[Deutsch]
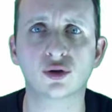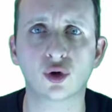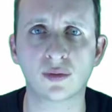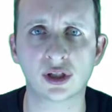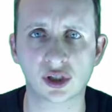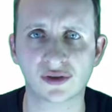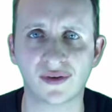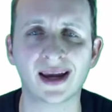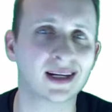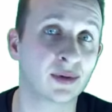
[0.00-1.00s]
1 und römisch
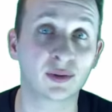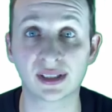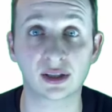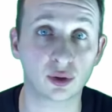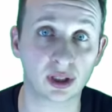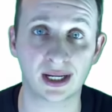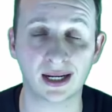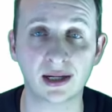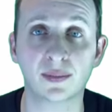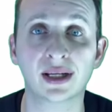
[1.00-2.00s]
2 hin, damit man es nicht
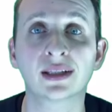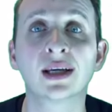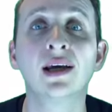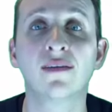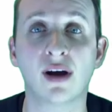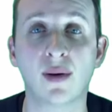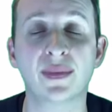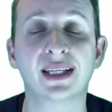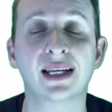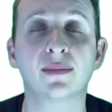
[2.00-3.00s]
durcheinander bringt, weil
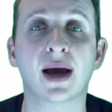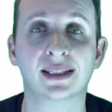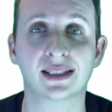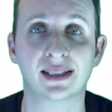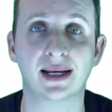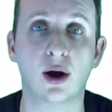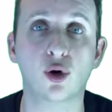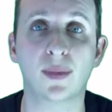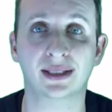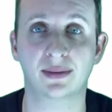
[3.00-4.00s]
man mit denen meistens dann
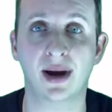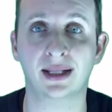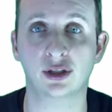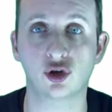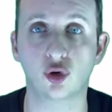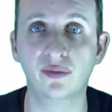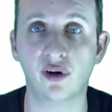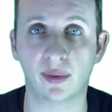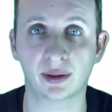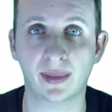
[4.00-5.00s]
auch mathematische
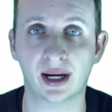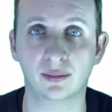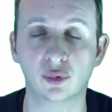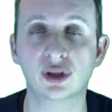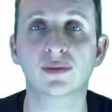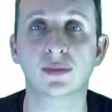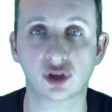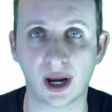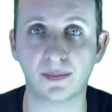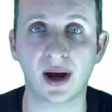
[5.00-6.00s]
Umformungen machen muss.
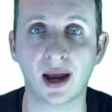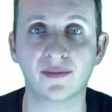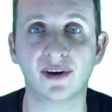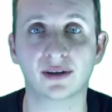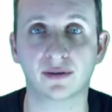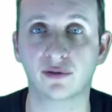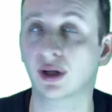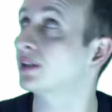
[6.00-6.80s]
Schreibt man einfach